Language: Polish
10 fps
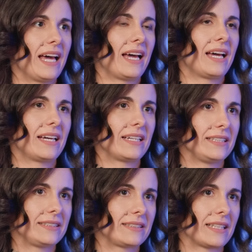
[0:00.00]
E,
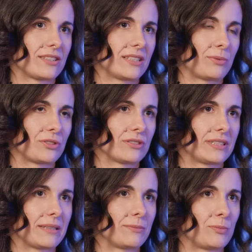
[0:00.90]
I też na
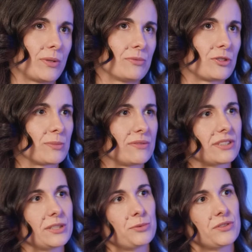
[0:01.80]
początek był pomysł, żeby
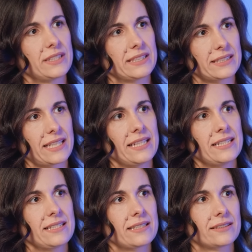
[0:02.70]
właśnie pójść w data science,